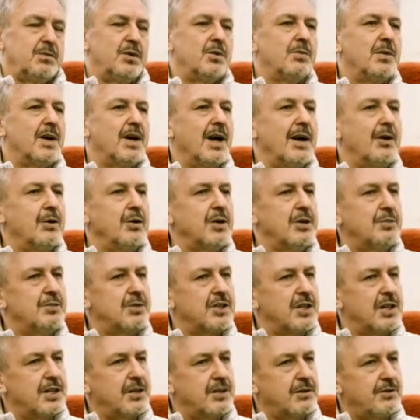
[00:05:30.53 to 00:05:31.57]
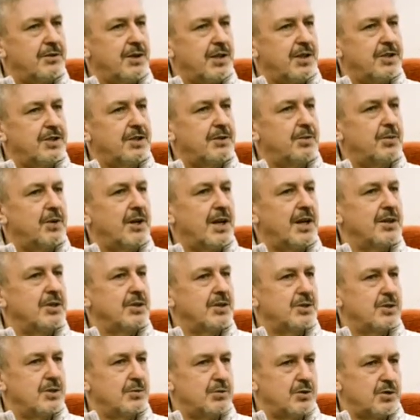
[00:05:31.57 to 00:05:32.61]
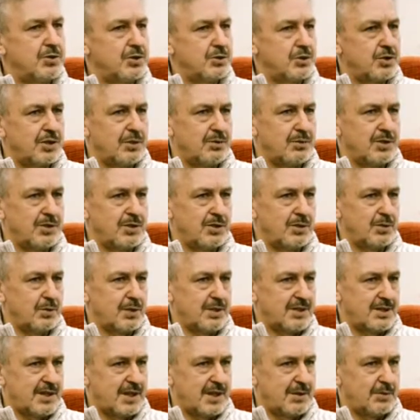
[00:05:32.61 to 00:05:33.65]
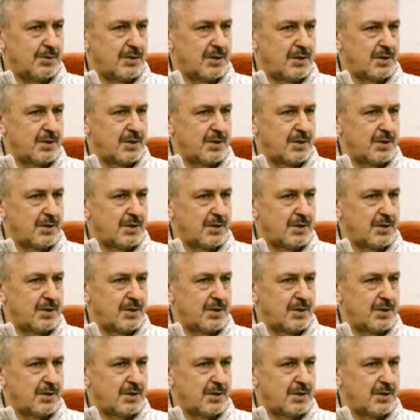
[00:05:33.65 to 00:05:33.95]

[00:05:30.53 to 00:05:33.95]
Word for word: pomagało jej przetrwać i poradzić sobie z różnymi sytuacjami.